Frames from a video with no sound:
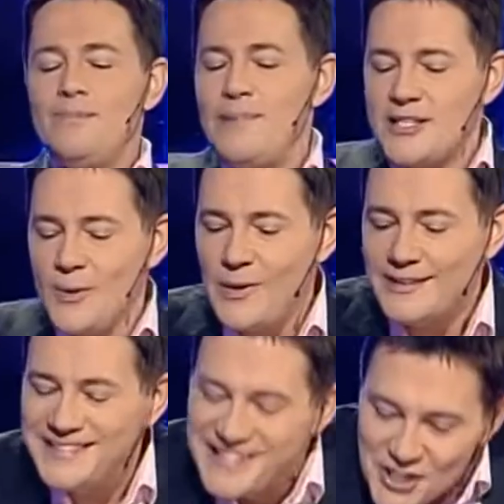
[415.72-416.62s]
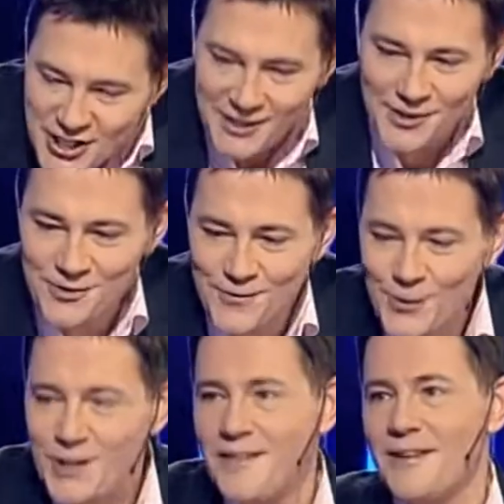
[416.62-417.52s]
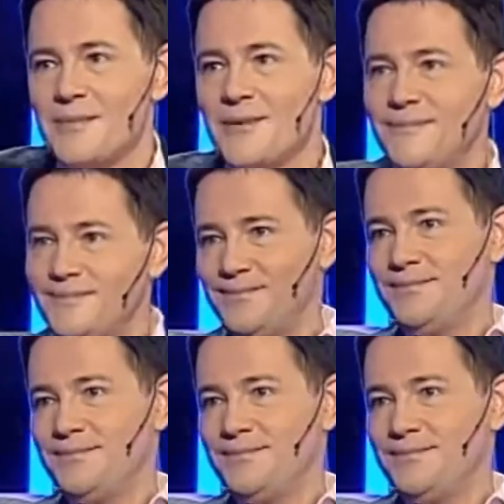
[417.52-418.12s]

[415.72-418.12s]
nie, bez dopłaty na żadną. Czwórki nie wezmę.